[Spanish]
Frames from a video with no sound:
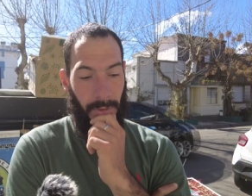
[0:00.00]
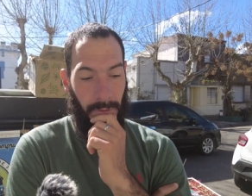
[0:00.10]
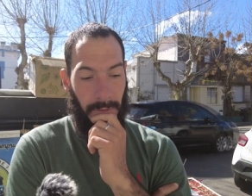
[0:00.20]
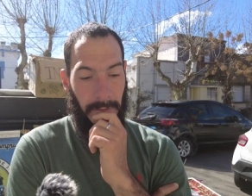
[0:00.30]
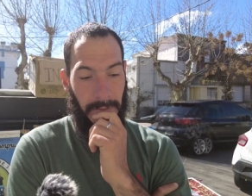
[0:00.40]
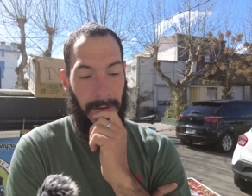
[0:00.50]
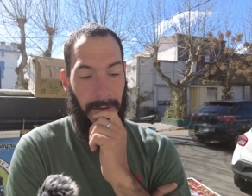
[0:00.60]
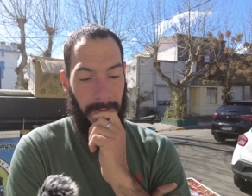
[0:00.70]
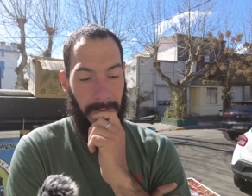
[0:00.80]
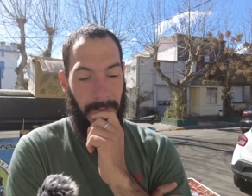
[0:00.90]
en dos o tres
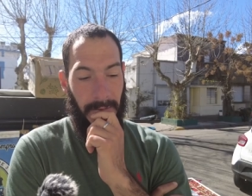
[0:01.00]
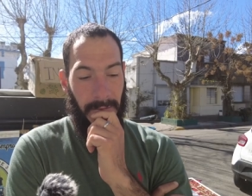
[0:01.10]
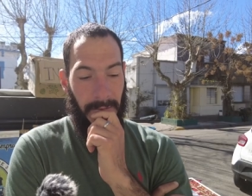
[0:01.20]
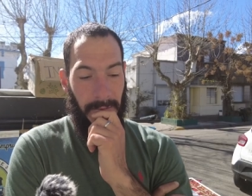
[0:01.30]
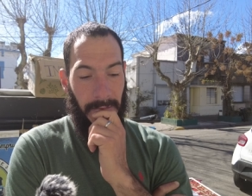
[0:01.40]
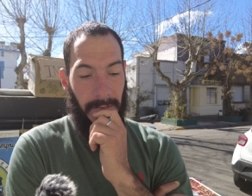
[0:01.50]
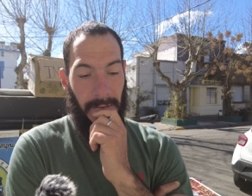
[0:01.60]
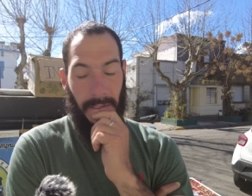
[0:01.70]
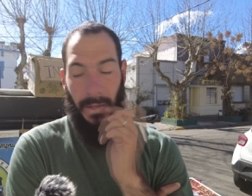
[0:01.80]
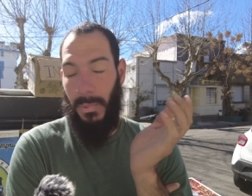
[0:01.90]
días.
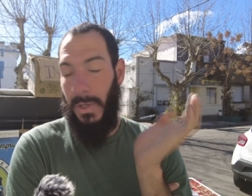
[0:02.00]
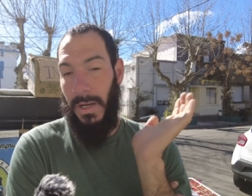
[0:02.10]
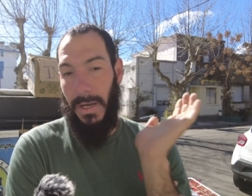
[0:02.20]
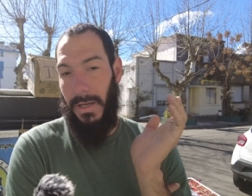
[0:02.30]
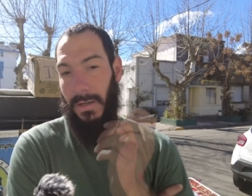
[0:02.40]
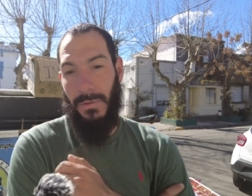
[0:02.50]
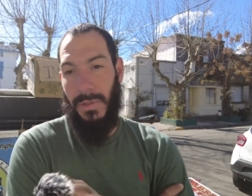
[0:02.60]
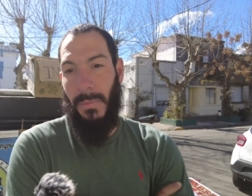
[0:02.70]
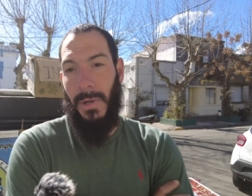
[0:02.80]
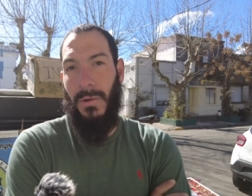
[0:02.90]
Y después
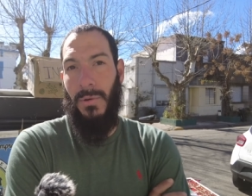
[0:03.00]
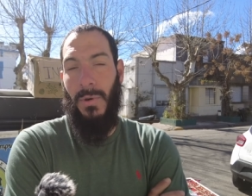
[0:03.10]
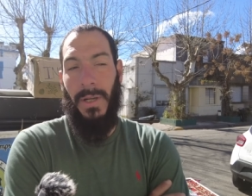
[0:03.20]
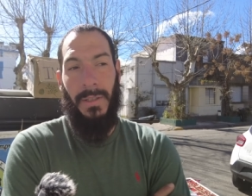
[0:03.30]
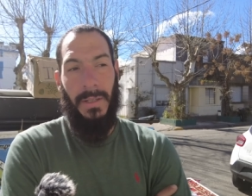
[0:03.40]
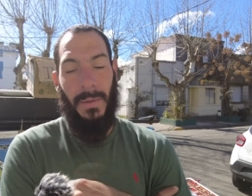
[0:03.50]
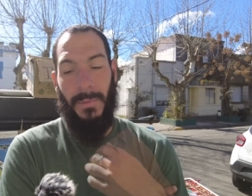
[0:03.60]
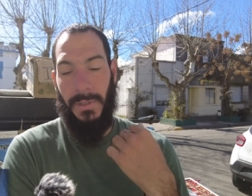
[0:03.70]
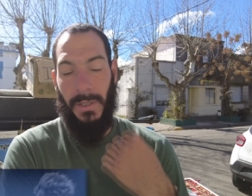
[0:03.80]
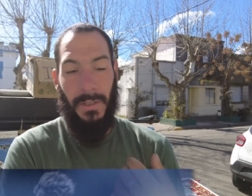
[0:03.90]
cruzamos a Uruguay,
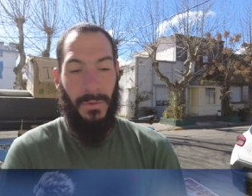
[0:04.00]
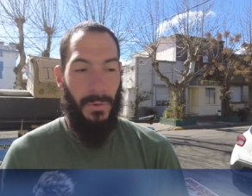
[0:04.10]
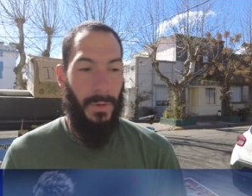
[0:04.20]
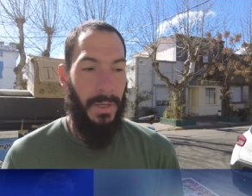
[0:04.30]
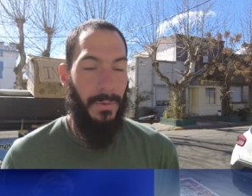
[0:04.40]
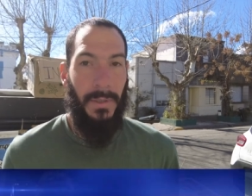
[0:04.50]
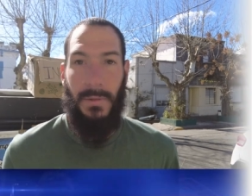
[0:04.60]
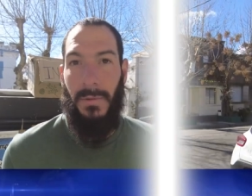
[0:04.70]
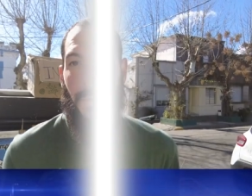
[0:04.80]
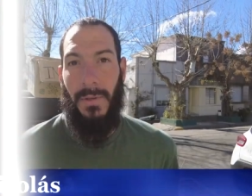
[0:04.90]
teníamos cerquita Uruguay,
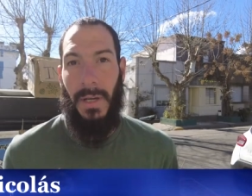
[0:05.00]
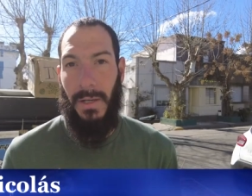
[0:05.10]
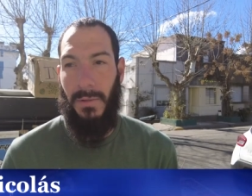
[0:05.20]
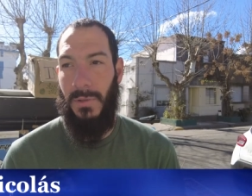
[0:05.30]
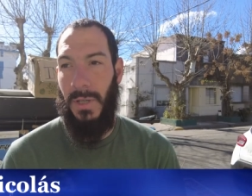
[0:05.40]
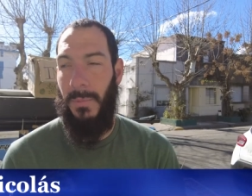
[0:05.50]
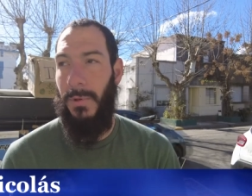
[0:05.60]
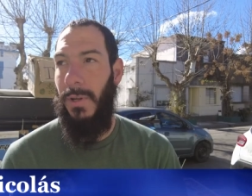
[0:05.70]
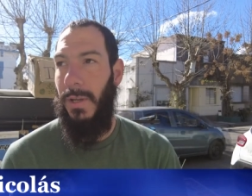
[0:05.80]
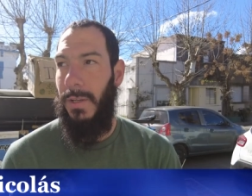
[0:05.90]
bueno, eh, cruzamos.
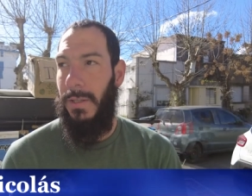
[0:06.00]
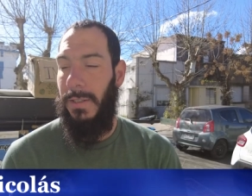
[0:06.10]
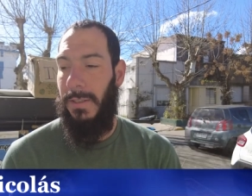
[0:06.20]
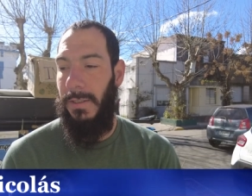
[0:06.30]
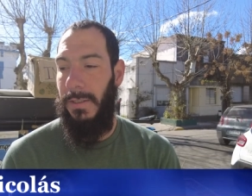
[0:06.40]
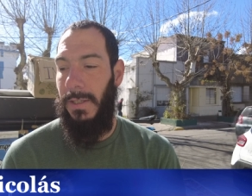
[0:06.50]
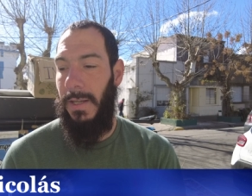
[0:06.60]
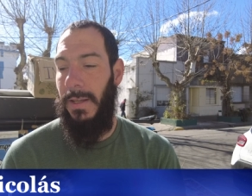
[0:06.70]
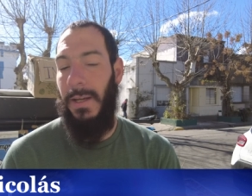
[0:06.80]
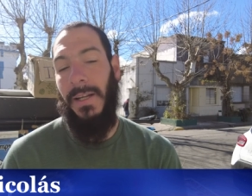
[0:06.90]
Y
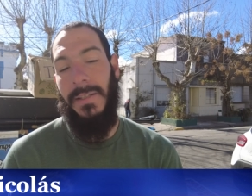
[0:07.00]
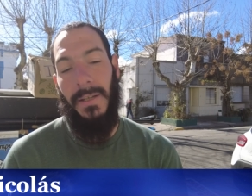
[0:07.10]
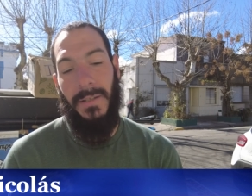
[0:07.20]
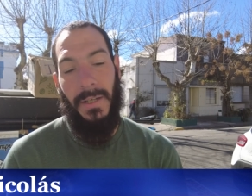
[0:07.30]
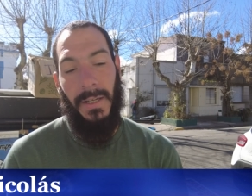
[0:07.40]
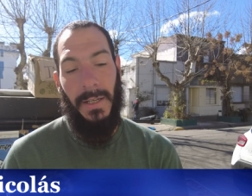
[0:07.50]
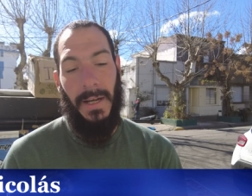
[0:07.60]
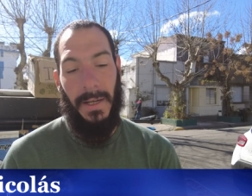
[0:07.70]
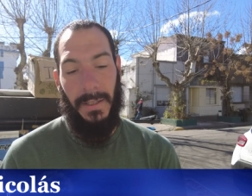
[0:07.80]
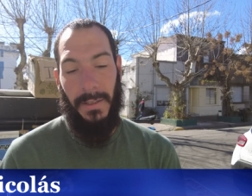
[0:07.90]
la idea era hacer Chile,
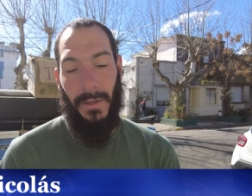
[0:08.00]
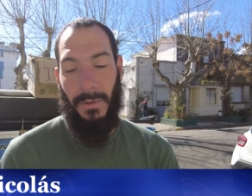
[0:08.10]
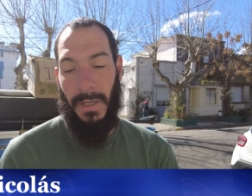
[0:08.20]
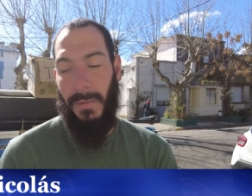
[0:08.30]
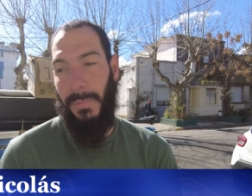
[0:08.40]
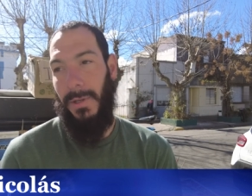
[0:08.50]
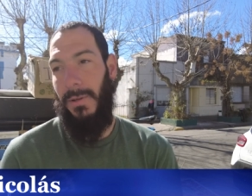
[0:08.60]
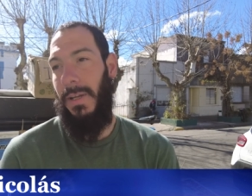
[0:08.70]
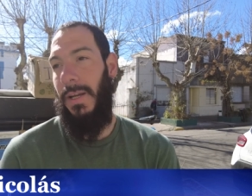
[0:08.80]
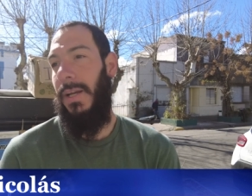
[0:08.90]
la carretera austral,
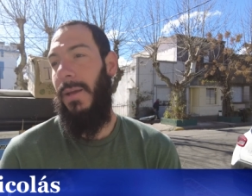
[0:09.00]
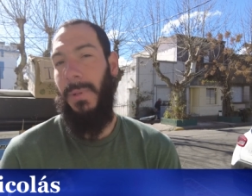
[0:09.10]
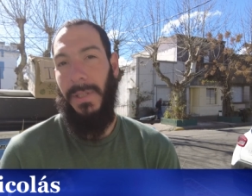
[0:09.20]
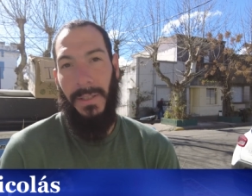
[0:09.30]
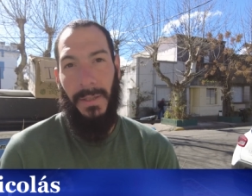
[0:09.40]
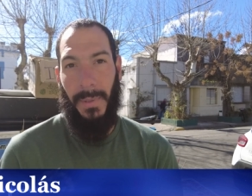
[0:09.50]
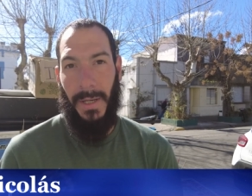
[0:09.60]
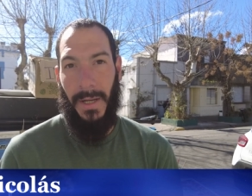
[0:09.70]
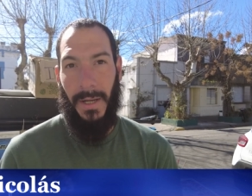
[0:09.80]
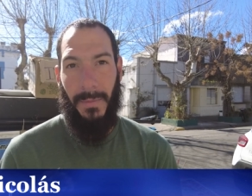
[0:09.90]
pero quedará pendiente
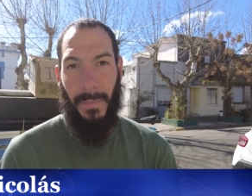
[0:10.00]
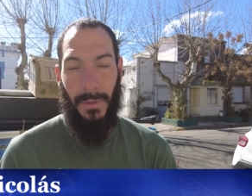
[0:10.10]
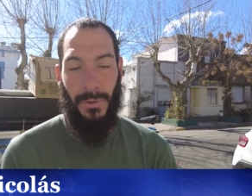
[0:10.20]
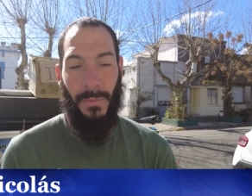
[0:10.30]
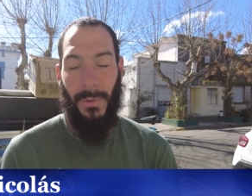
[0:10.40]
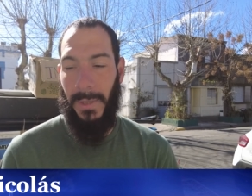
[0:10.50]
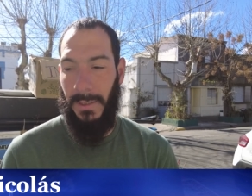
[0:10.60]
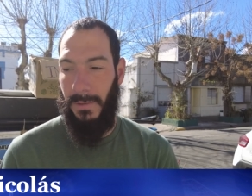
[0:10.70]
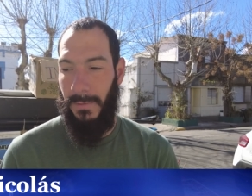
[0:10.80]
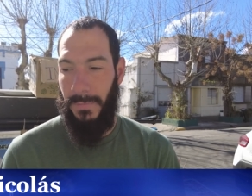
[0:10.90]
para, para otro
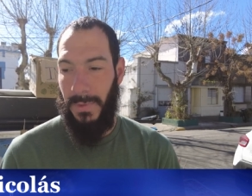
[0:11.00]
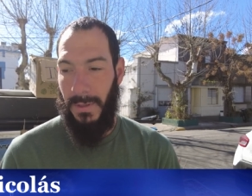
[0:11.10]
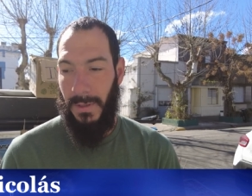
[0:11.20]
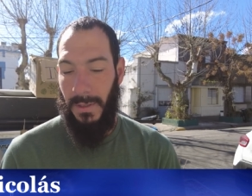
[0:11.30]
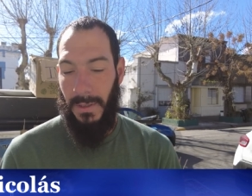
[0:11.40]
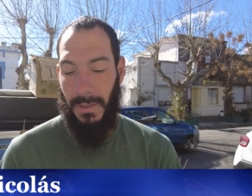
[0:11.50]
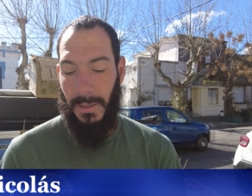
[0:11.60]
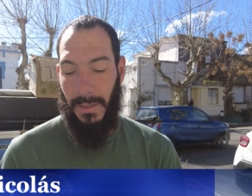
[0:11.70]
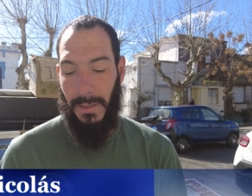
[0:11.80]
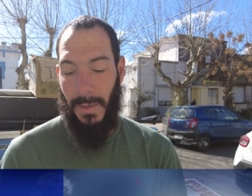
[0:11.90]
momento.
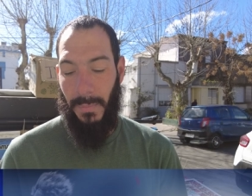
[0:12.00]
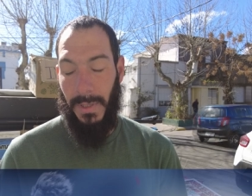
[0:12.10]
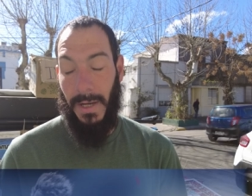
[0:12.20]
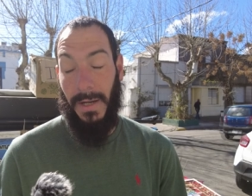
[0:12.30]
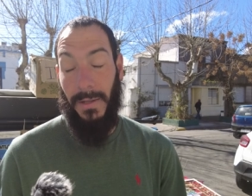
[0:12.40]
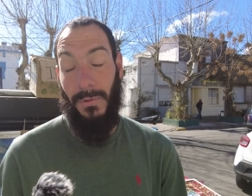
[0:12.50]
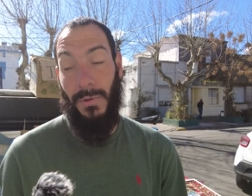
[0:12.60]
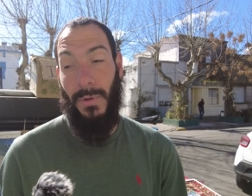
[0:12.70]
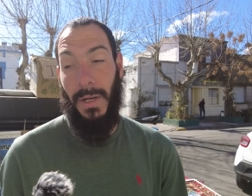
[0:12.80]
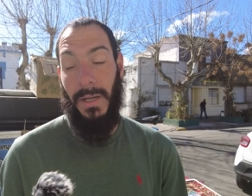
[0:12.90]
Y después de acá de
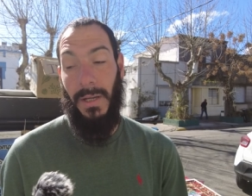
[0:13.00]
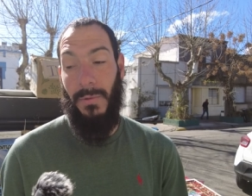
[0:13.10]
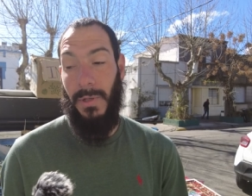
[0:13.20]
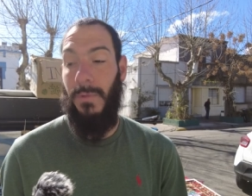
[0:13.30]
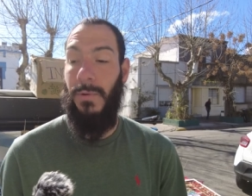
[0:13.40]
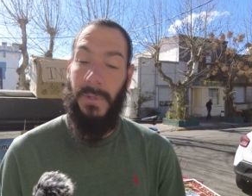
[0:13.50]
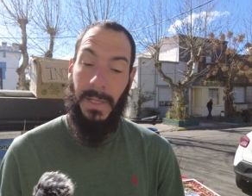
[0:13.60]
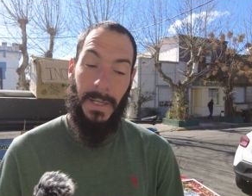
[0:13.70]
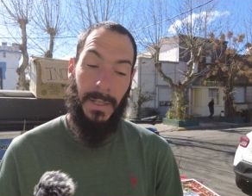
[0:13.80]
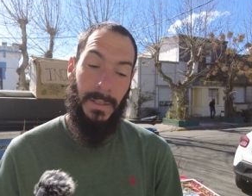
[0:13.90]
Uruguay, bueno,
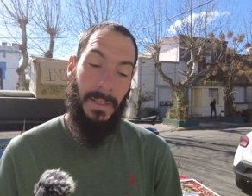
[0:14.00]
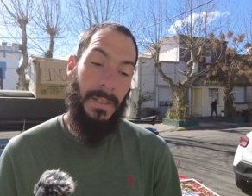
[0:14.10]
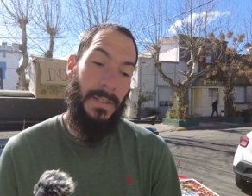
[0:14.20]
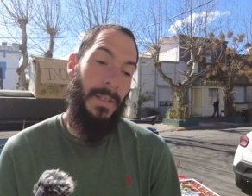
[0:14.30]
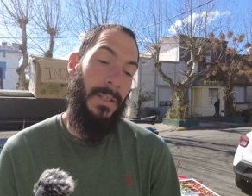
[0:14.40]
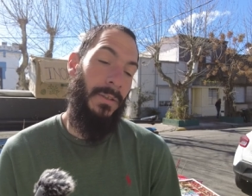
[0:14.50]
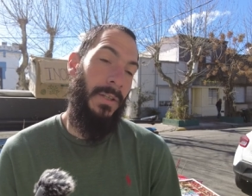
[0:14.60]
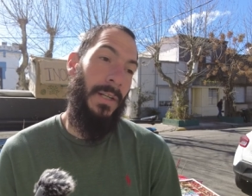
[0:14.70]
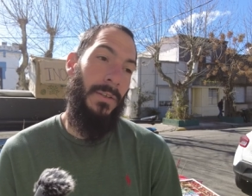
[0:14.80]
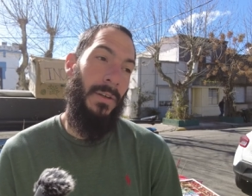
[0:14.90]
volver a Argentina, hacer el litoral